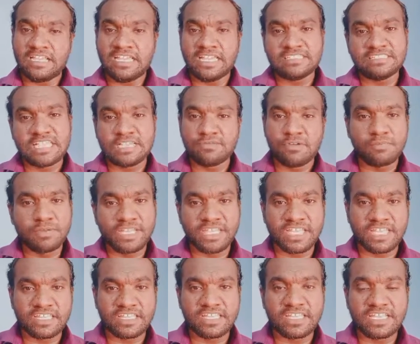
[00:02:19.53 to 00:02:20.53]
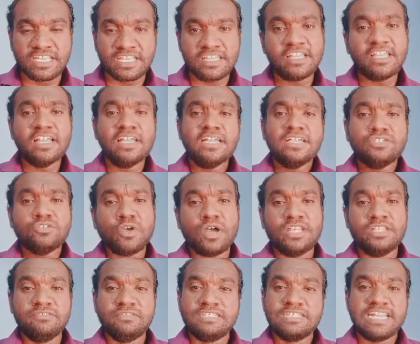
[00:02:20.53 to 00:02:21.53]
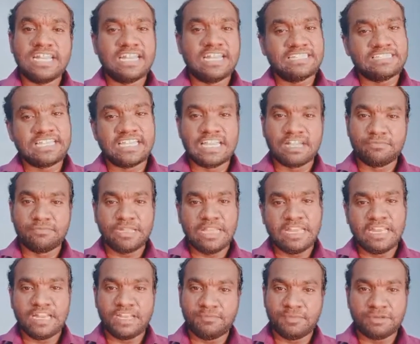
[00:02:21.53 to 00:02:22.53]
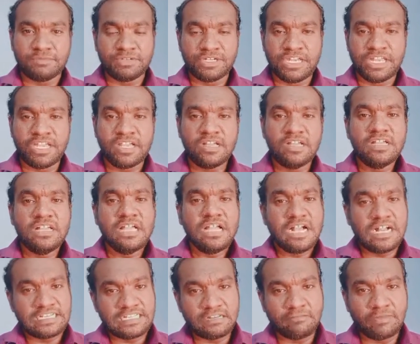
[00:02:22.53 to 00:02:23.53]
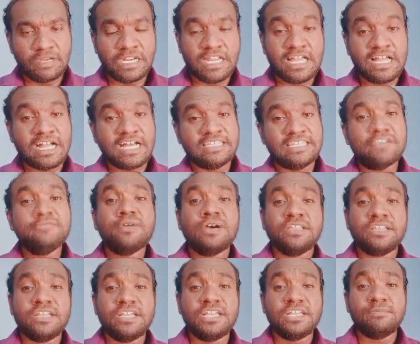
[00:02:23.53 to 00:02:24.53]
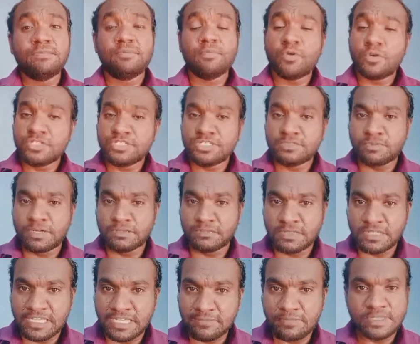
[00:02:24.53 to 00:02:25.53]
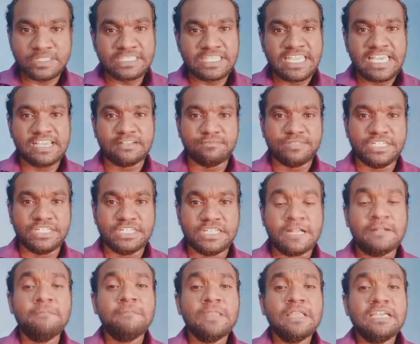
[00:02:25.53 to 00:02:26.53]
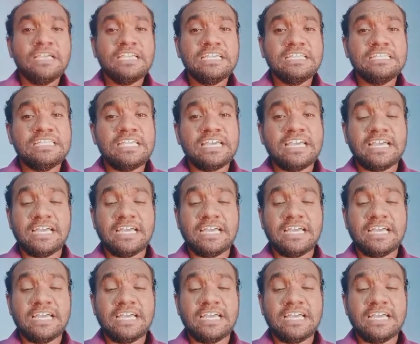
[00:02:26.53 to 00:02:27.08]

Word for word: எக்ஸாம் அப்படிங்கிறது இருக்குது ஸோ அது வந்துட்டு என்ன செய்யலாம் அப்படின்னா எல்லா டிபார்ட்மெண்ட்லேயும் அட்டன் பண்ணலாம் அதே மாதிரி நம்ம போலீஸ் டிபார்ட்மெண்ட்லேயும் பார்த்தீங்க அப்படின்னா இந்த